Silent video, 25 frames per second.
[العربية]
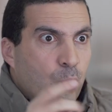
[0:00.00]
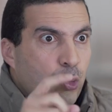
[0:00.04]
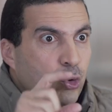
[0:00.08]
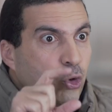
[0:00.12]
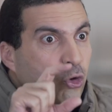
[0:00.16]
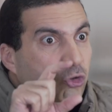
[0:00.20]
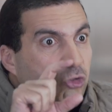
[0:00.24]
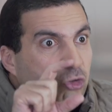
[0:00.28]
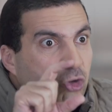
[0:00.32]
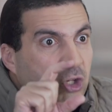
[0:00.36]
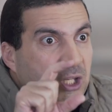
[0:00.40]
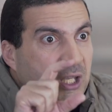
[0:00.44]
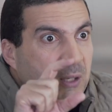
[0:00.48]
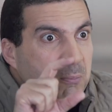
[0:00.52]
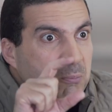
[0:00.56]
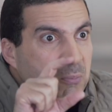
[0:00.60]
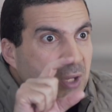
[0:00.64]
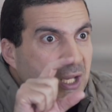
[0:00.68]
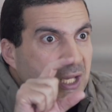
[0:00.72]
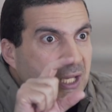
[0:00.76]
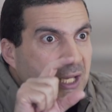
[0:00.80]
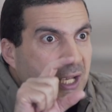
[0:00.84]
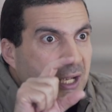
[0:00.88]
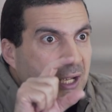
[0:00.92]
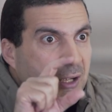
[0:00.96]
ونص
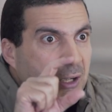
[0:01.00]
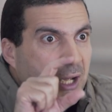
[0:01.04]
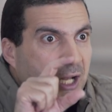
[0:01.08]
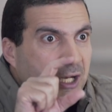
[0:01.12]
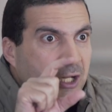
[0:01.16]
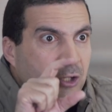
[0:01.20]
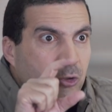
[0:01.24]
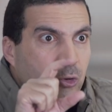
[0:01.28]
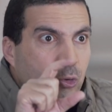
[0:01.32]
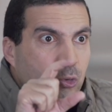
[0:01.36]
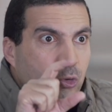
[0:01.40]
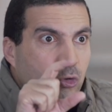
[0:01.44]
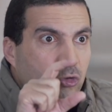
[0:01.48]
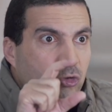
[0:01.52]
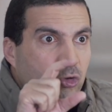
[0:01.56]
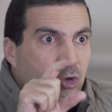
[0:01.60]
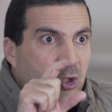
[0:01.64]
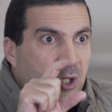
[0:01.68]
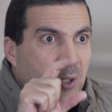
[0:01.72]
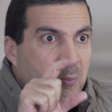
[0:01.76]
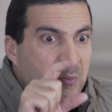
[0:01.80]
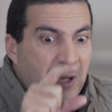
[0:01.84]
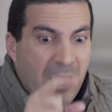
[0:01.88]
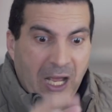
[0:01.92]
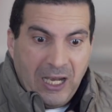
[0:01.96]
الكميه قالت له نص
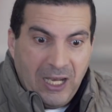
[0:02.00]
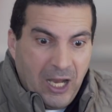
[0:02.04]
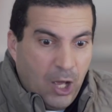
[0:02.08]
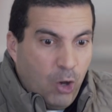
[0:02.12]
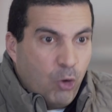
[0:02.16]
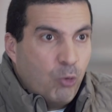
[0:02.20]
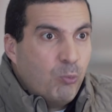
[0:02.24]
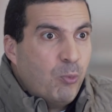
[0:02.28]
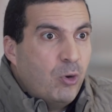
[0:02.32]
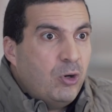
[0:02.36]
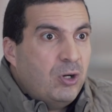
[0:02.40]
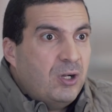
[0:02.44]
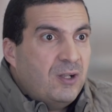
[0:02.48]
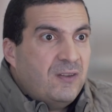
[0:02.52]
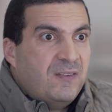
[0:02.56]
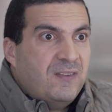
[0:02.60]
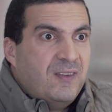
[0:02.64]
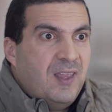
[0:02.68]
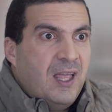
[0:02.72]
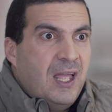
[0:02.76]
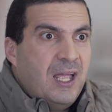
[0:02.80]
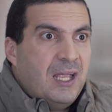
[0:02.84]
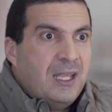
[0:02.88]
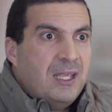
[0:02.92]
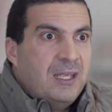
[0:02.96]
الكميه قال لها هو مر
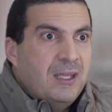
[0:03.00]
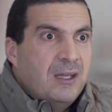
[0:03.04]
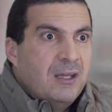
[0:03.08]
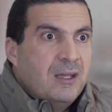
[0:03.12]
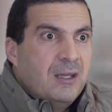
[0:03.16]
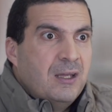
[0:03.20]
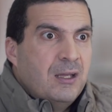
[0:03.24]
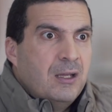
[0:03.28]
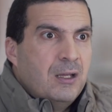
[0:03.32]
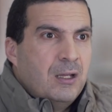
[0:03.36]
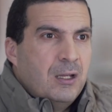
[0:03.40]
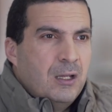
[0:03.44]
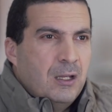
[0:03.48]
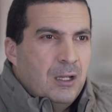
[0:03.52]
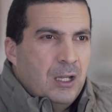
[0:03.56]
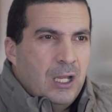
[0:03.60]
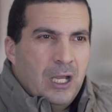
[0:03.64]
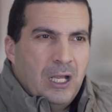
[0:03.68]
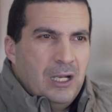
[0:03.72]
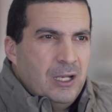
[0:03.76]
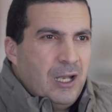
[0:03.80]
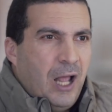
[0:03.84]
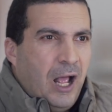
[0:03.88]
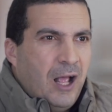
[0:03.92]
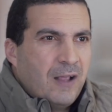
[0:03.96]
ازاي
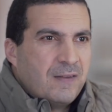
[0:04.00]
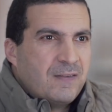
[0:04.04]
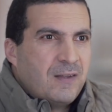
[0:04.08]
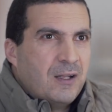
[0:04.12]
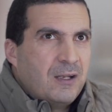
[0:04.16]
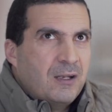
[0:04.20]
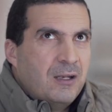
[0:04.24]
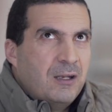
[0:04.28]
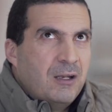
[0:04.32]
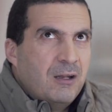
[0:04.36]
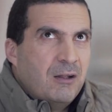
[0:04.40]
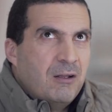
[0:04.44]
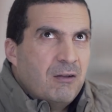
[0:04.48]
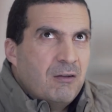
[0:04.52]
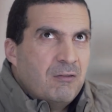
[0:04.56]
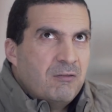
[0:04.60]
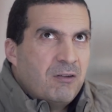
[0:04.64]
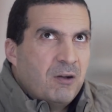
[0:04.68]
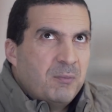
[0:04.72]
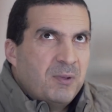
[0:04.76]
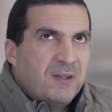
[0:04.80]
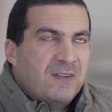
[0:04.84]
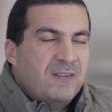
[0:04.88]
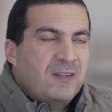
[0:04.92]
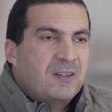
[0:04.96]
ايه اللي حصل
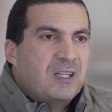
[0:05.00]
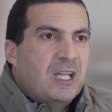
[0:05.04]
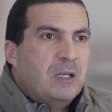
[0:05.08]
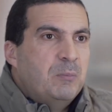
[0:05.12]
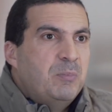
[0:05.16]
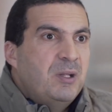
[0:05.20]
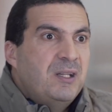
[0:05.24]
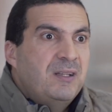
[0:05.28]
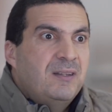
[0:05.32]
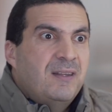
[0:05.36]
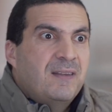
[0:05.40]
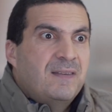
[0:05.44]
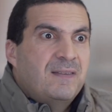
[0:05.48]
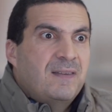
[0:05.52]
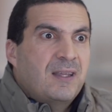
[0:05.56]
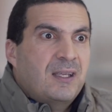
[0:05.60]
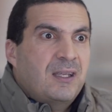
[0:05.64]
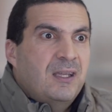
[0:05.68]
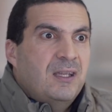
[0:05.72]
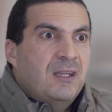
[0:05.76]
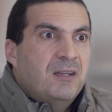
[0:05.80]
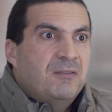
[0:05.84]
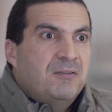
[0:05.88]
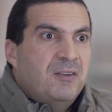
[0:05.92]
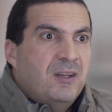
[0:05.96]
فبصت البنت
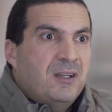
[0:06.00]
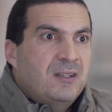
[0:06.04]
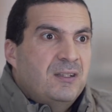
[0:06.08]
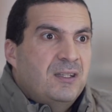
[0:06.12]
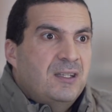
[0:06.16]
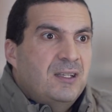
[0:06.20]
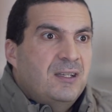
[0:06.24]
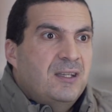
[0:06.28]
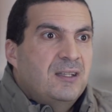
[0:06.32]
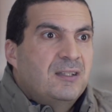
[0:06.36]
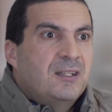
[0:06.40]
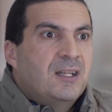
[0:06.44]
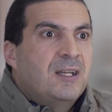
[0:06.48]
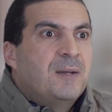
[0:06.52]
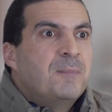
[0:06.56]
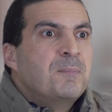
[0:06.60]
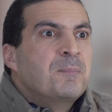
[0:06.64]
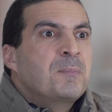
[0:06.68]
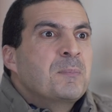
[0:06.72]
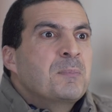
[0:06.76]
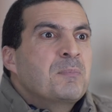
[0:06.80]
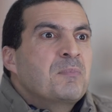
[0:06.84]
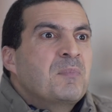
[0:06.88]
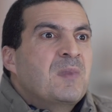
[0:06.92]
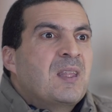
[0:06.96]
الذكيه في عينيه كده
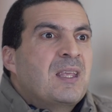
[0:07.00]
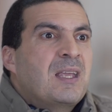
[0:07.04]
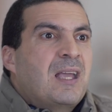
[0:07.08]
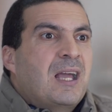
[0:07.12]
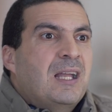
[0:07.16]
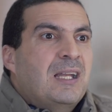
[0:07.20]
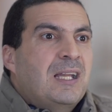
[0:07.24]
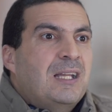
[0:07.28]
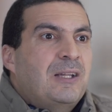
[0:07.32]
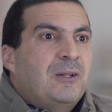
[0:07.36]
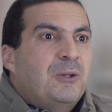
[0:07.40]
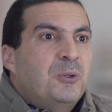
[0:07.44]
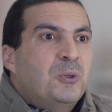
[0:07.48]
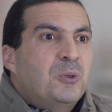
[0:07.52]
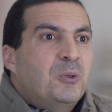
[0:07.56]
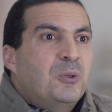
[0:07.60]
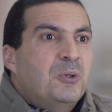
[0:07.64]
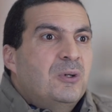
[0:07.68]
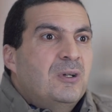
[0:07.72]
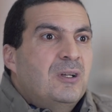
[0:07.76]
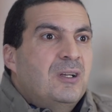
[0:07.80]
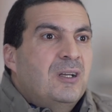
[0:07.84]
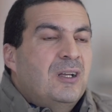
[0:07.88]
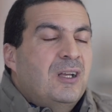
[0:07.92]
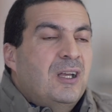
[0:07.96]
قالت له
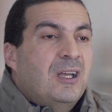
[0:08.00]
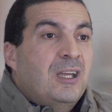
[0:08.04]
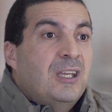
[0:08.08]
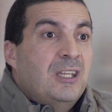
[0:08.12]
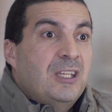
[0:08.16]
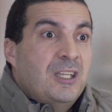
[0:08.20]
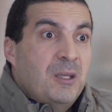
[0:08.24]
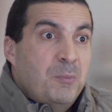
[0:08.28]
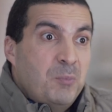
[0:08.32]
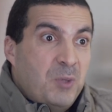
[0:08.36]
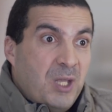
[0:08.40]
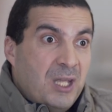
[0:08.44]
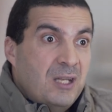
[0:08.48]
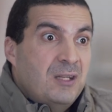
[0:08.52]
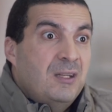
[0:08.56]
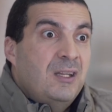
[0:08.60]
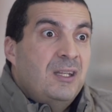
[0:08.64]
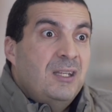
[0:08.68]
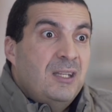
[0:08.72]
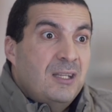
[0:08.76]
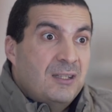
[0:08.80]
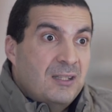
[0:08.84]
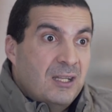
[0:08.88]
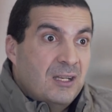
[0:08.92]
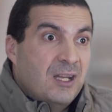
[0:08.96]
يمكن
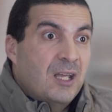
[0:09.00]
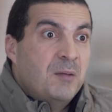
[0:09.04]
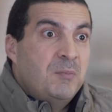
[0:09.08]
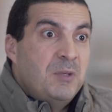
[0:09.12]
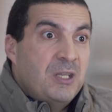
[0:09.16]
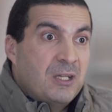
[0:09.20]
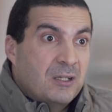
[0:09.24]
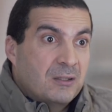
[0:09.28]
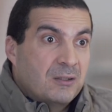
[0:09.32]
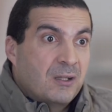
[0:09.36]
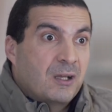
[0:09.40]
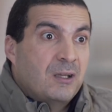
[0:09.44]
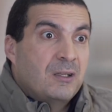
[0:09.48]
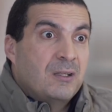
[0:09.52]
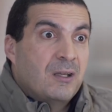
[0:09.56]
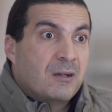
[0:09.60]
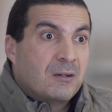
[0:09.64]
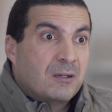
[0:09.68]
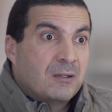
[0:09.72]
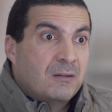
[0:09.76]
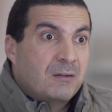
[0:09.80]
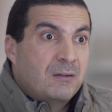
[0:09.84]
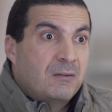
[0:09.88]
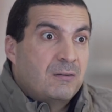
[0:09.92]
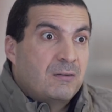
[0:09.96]
نية الأمير
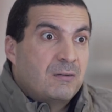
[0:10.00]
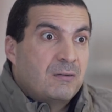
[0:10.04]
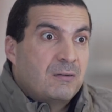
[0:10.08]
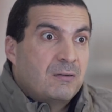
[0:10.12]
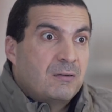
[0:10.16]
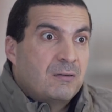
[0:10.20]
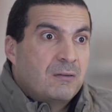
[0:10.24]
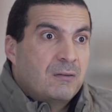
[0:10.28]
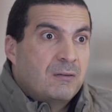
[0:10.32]
اتغيرت